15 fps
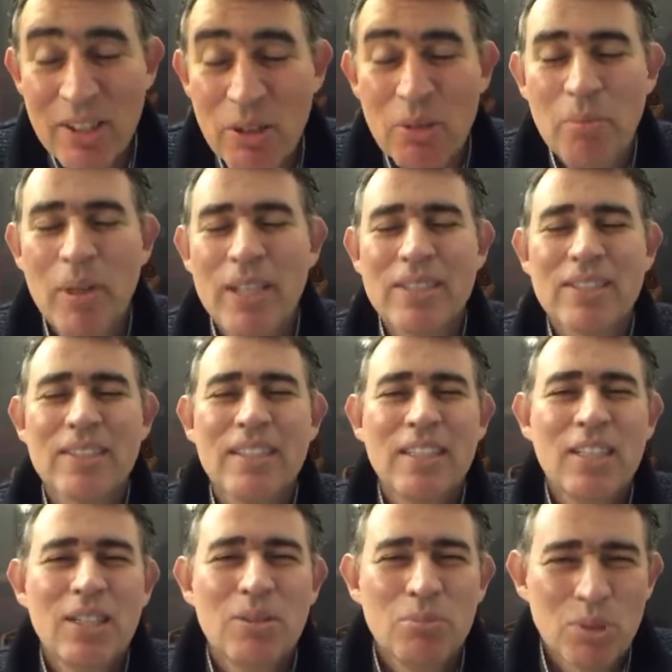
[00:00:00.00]
olmaz
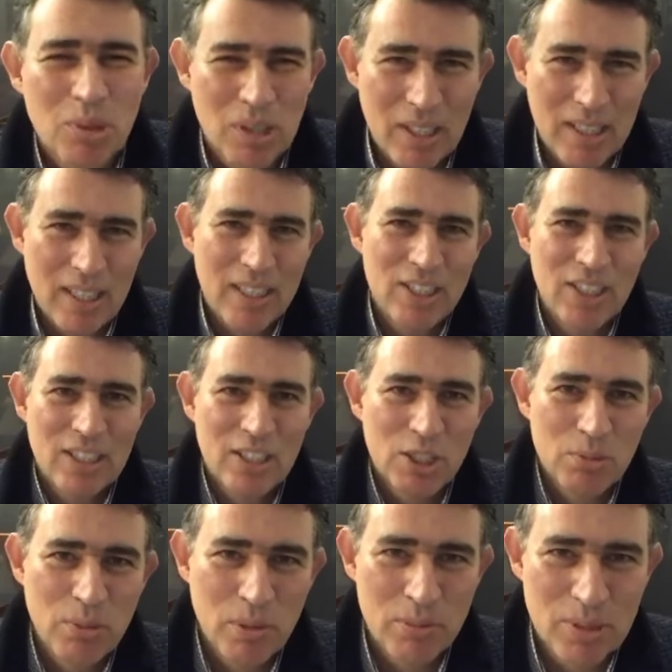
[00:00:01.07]
mutlaka
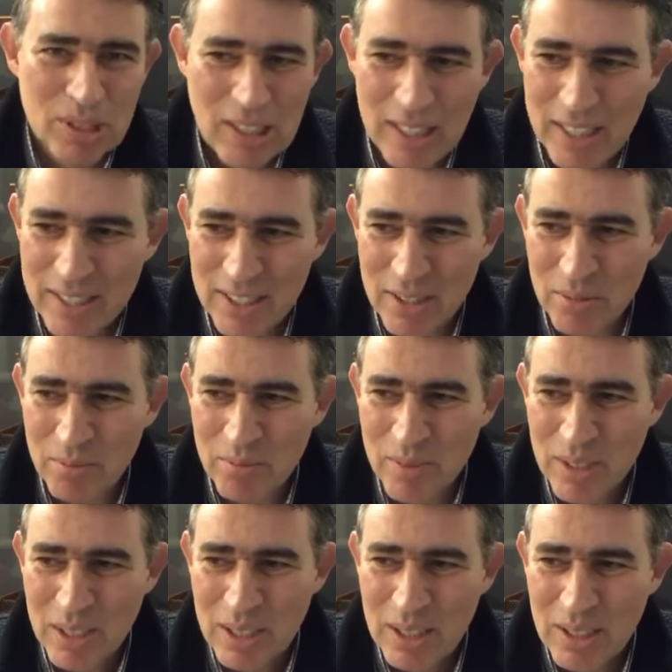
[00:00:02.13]
çalışmamız lazım.
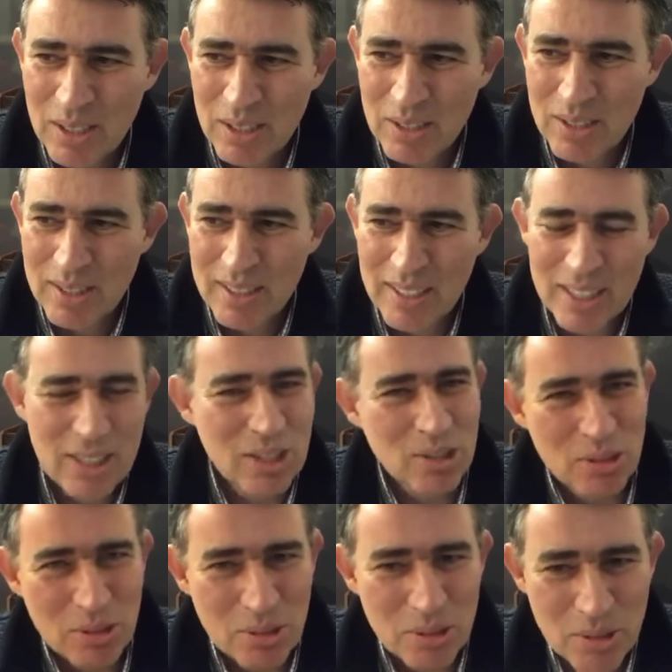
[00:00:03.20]
E,
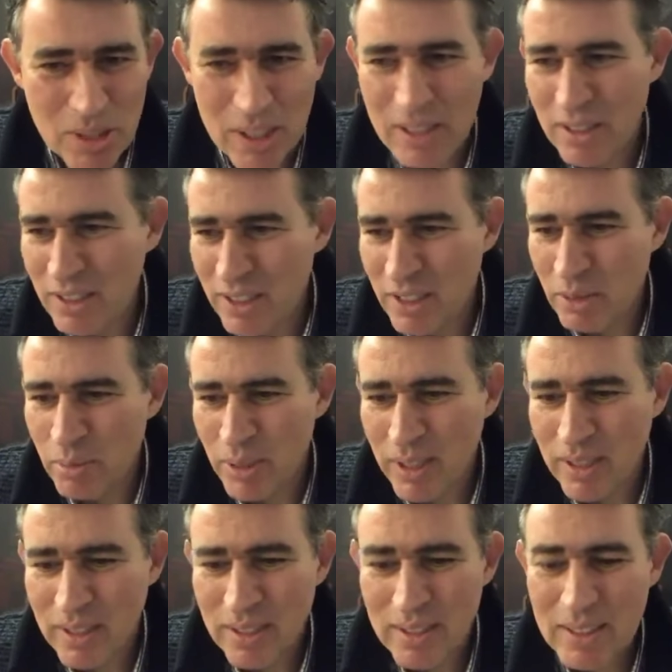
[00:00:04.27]
Atatürk'ün dediği
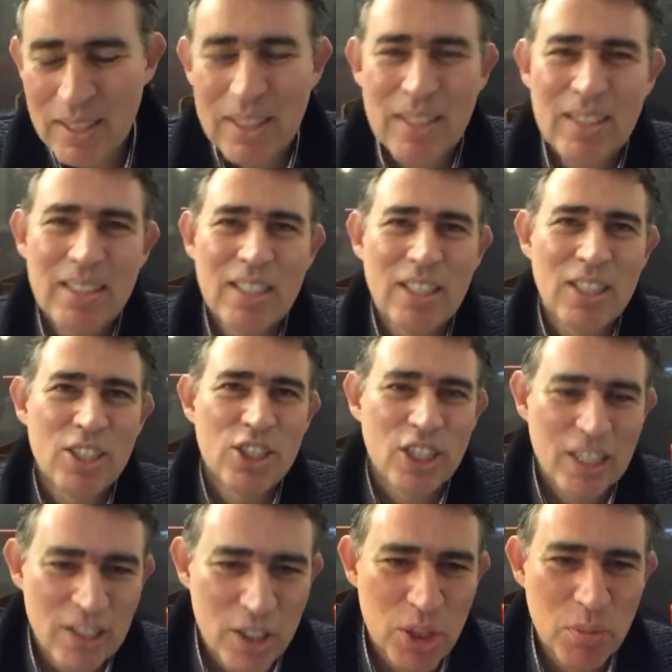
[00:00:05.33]
gibi e,
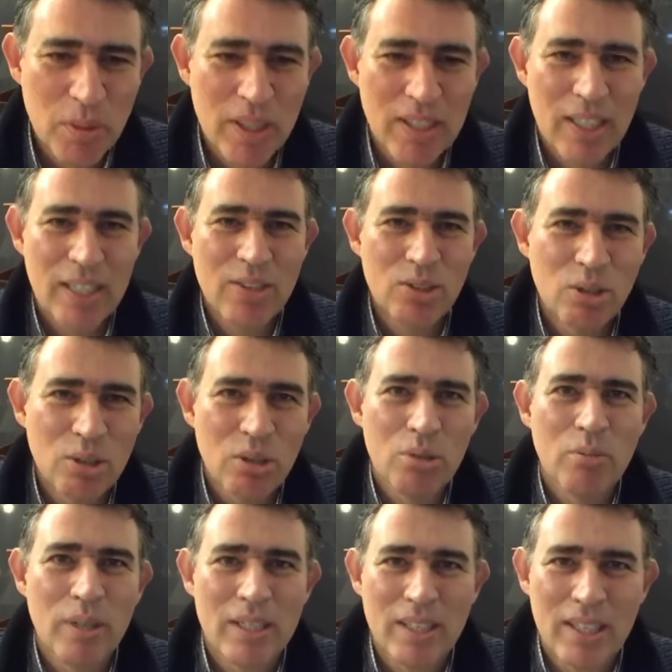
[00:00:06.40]
çalışmadan,
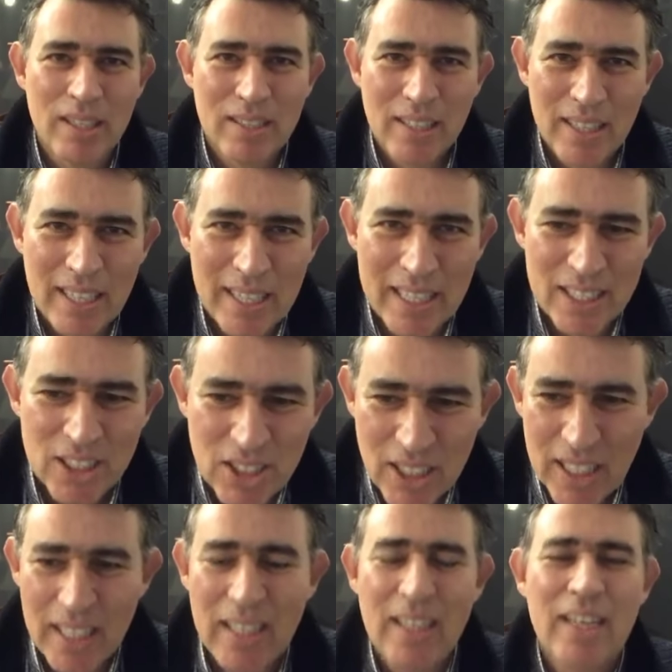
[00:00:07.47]
yorulmadan
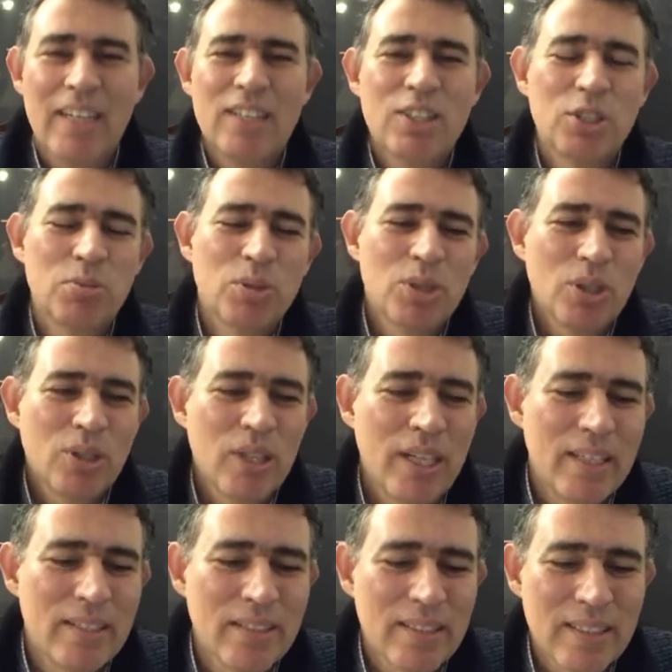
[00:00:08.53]
hazıra alışmış
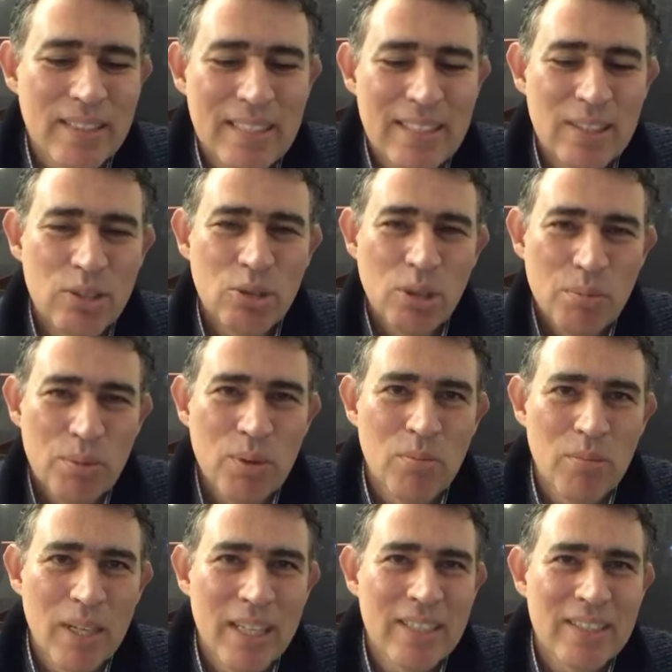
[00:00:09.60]
olan e,
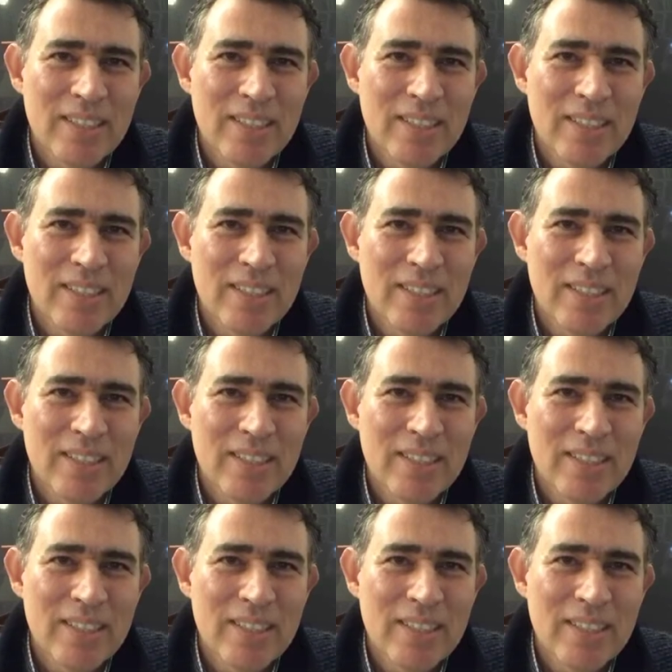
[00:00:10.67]
toplumlar